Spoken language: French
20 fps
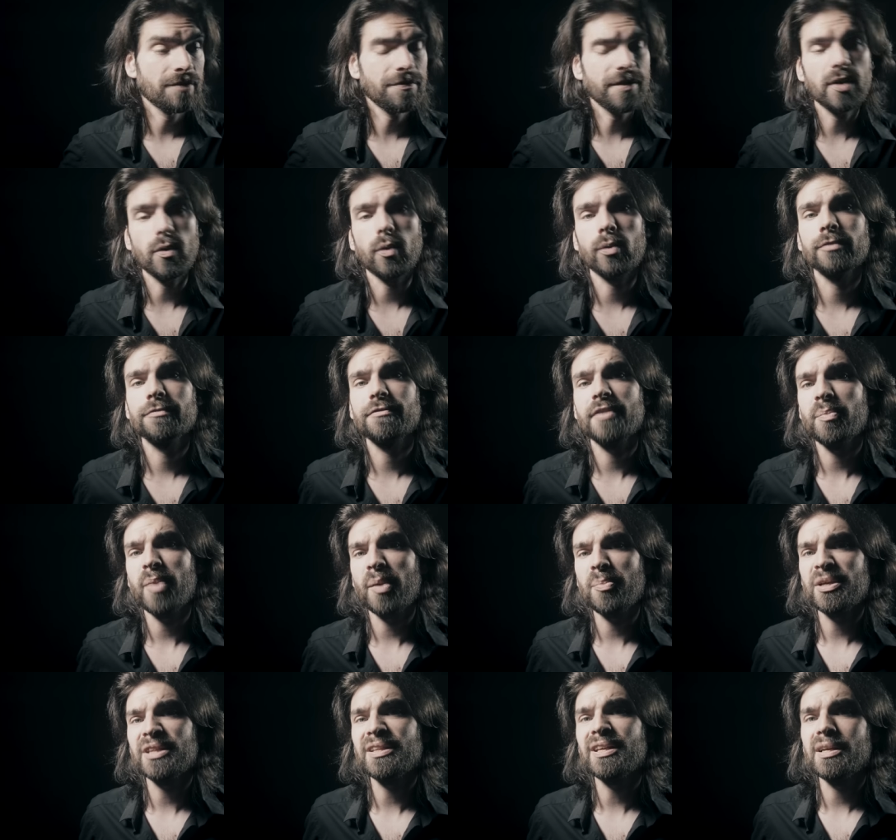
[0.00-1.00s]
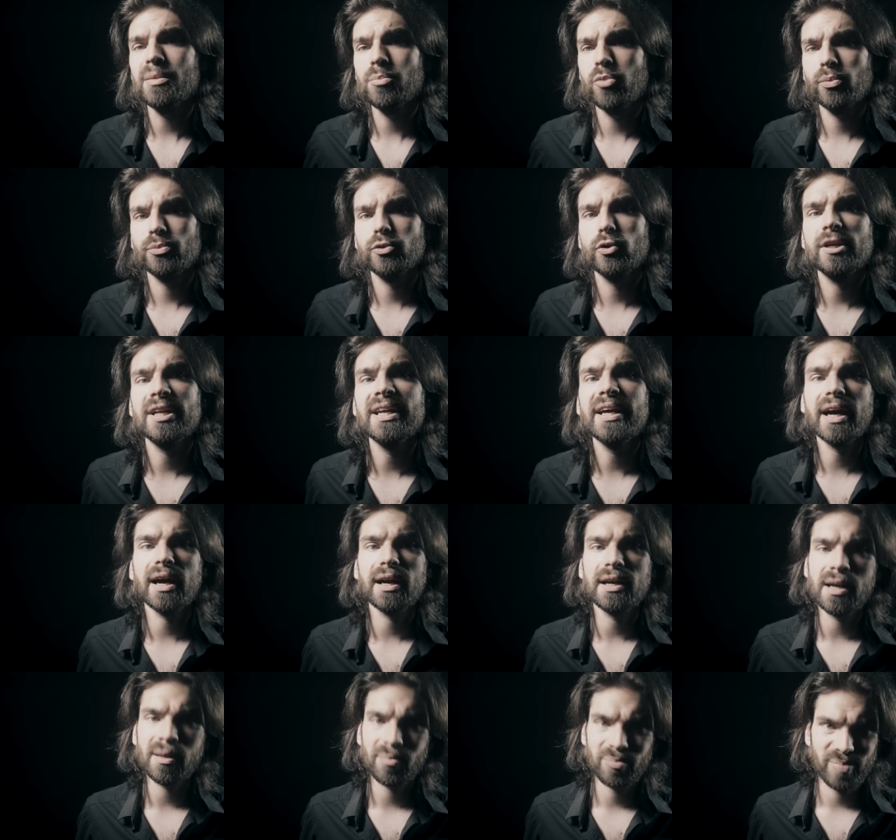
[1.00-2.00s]
effet, on ne fait pas péter les bombes nucléaires
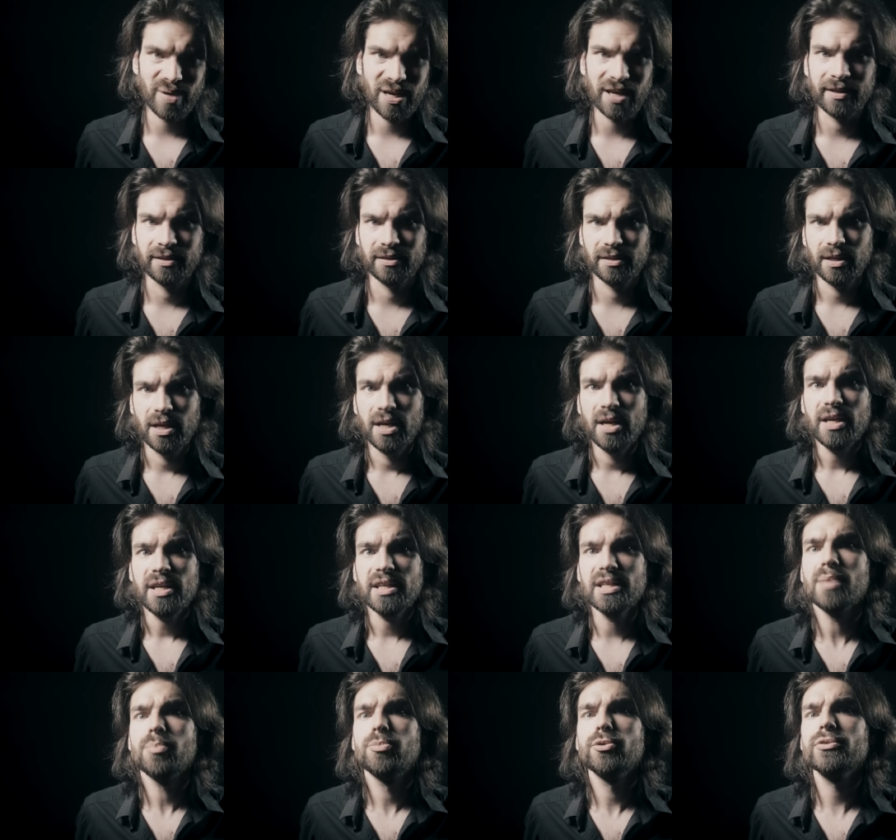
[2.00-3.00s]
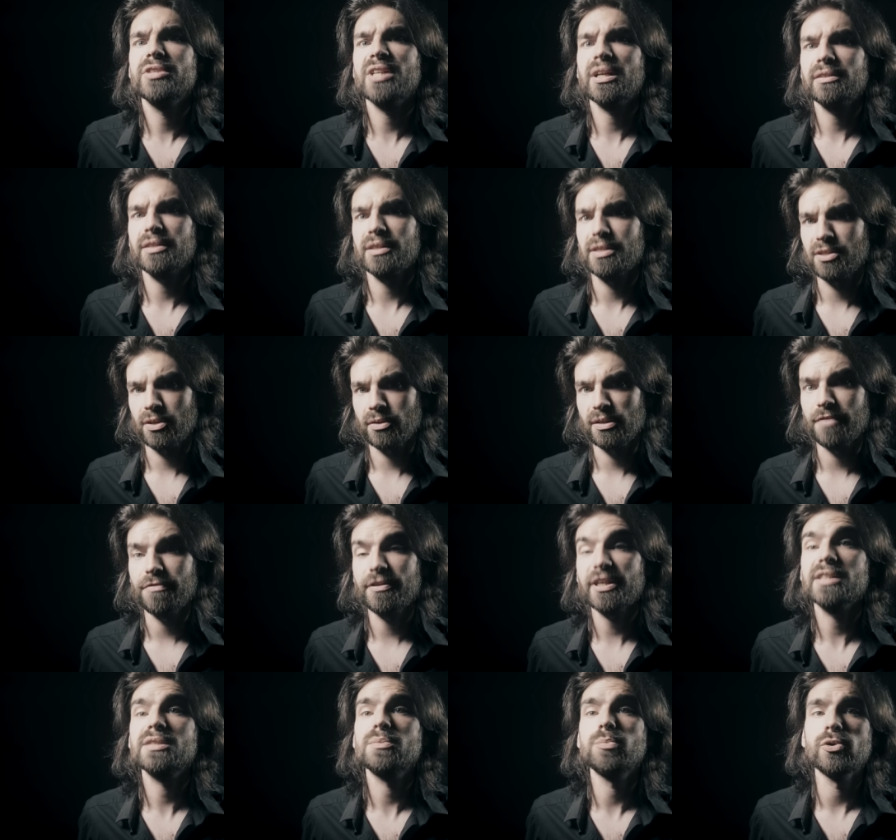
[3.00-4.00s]
à l'impact. Il est plus intéressant de les
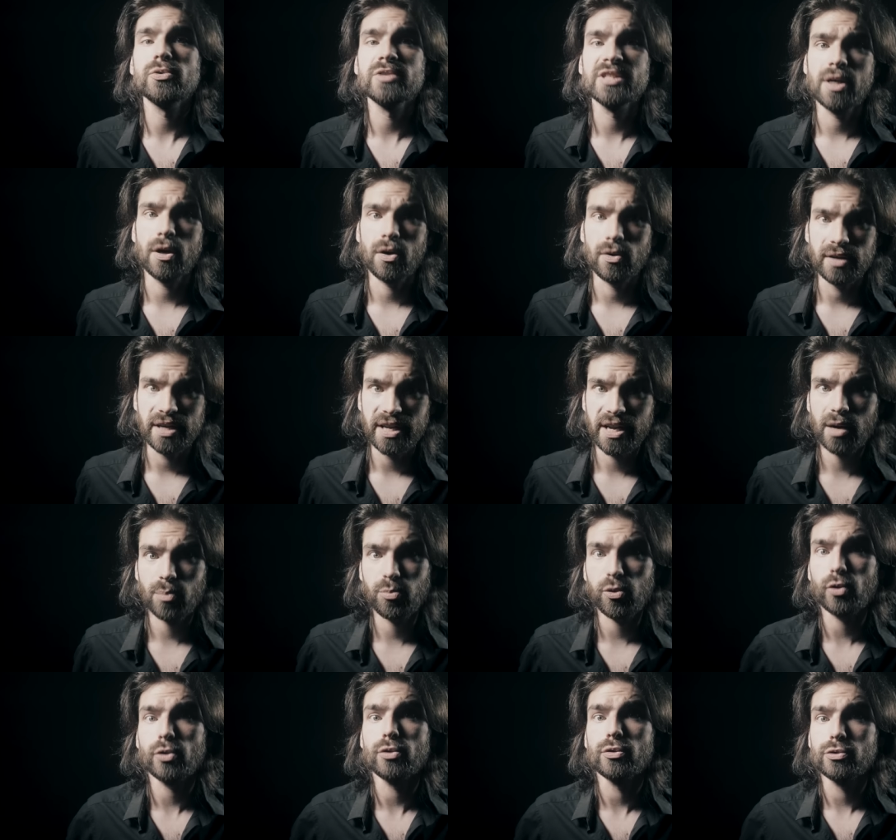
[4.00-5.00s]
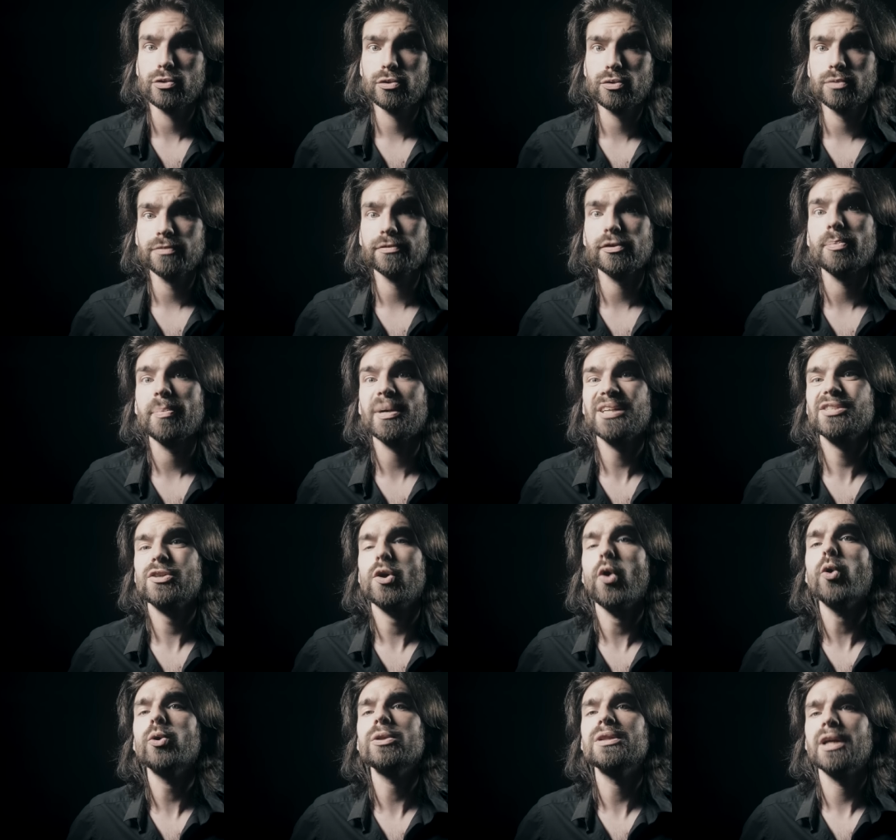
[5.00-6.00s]
faire exploser en l'air pour que le souffle passe
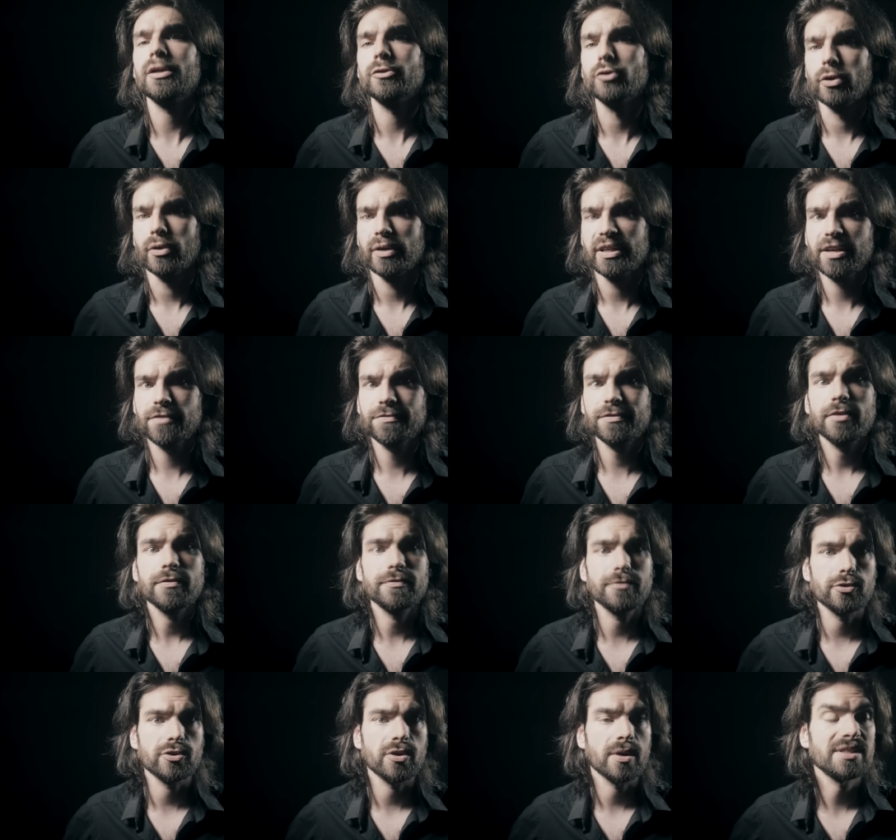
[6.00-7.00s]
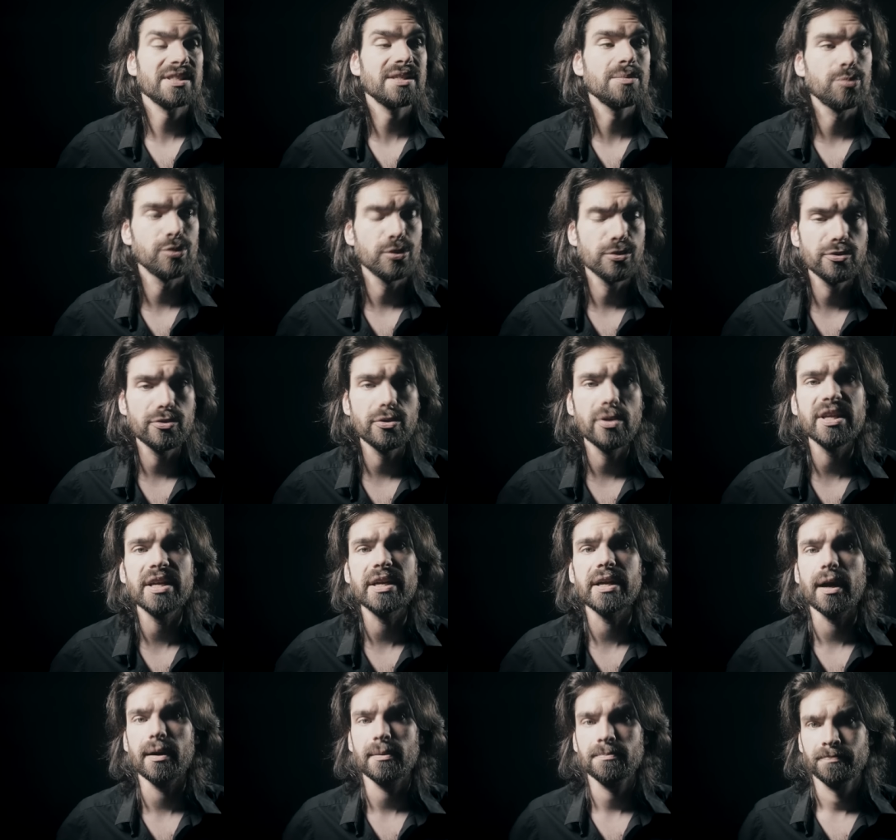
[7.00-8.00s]
au-delà du relief, faisant ainsi plus de
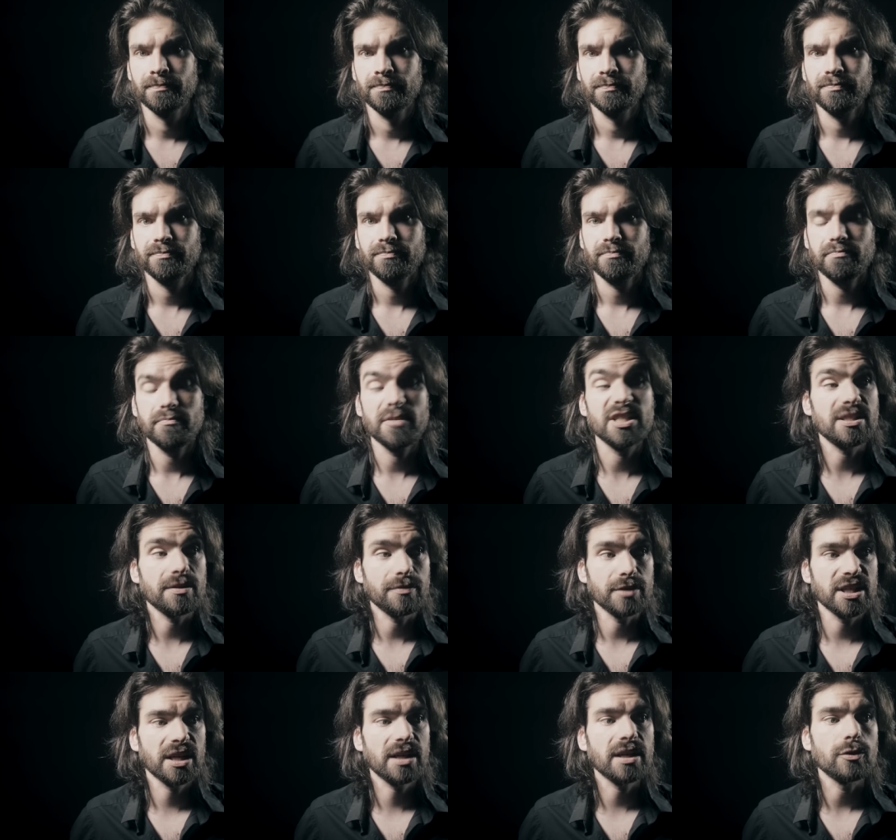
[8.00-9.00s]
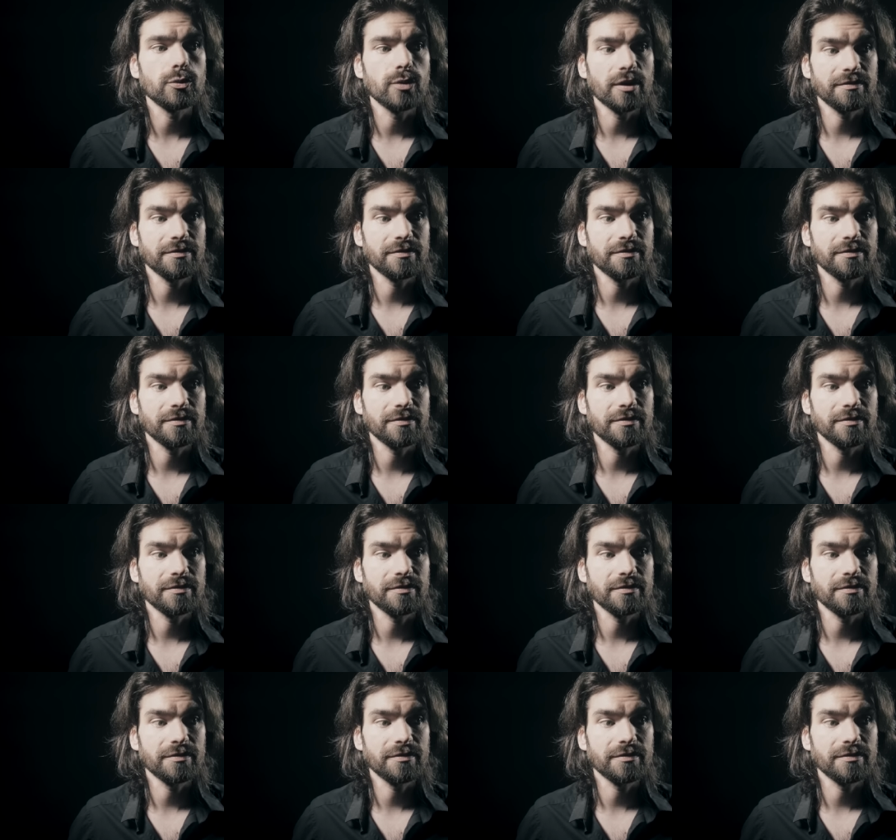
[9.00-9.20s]
dégâts. Mais ça veut dire qu'elles